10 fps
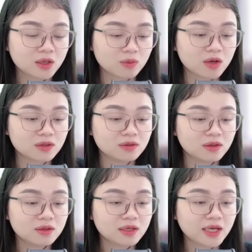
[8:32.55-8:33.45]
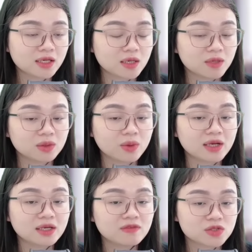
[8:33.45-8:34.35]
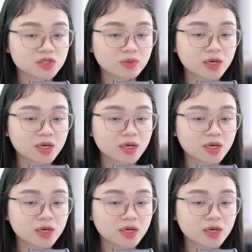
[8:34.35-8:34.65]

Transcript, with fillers: Không gọi nữa Anh cầm điện thoại đi vào